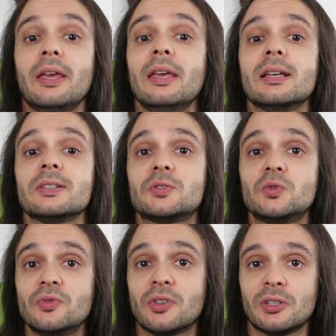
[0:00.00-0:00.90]
Et
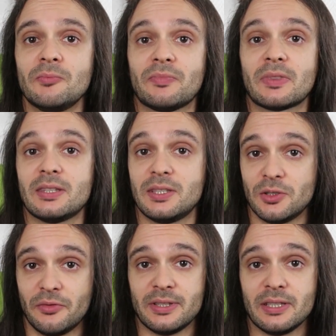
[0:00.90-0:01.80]
souvent, si
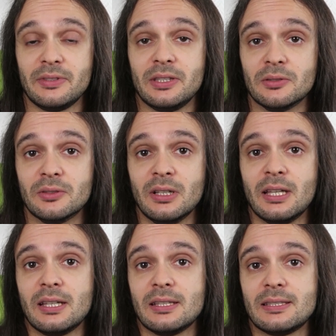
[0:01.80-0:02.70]
je fais cette vidéo,
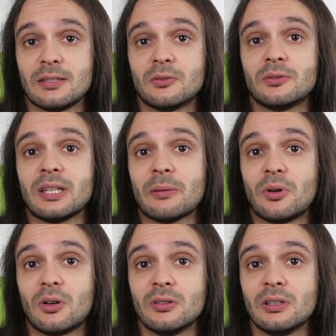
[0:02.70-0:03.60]
c'est qu'on
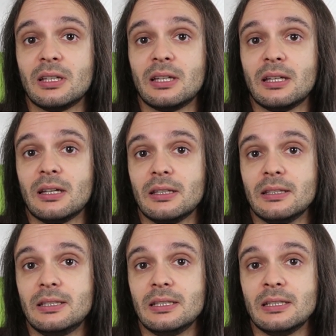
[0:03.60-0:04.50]
apprend
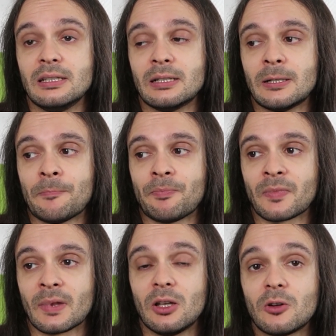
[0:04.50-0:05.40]
des
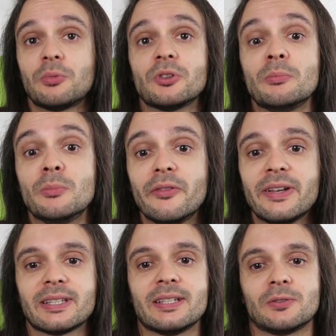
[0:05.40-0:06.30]
euh, langues pour de
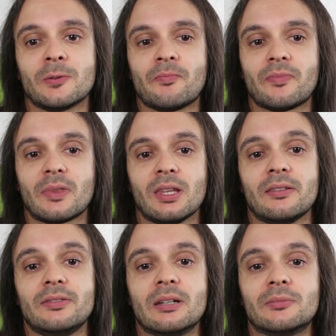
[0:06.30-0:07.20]
mauvaises raisons.
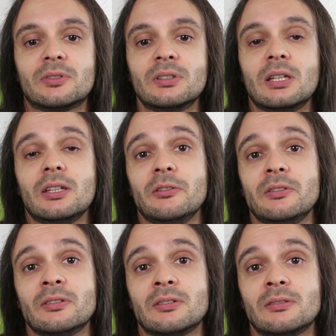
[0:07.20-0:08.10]
Évidemment,
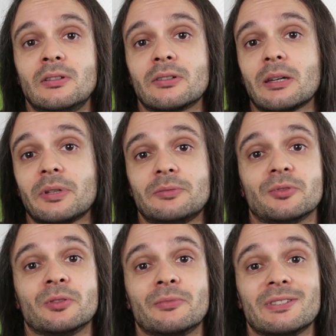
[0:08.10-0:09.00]
une langue apprise
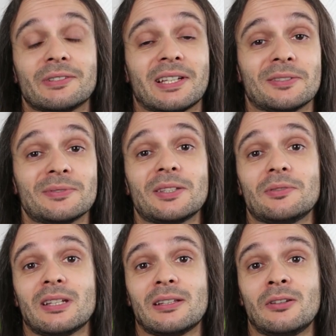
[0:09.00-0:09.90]
pour de mauvaises raisons,
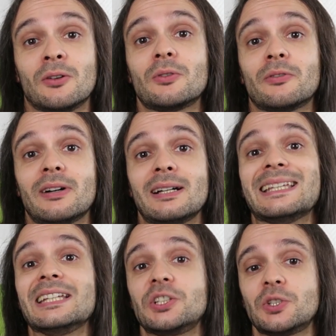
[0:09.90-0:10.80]
c'est une langue qu'on
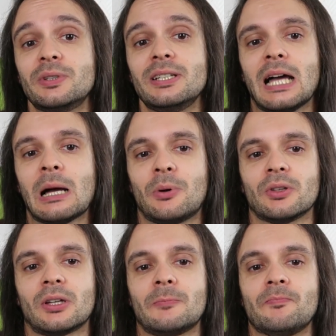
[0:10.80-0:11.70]
va échouer à
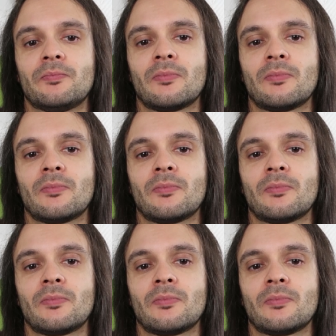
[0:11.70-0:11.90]
apprendre.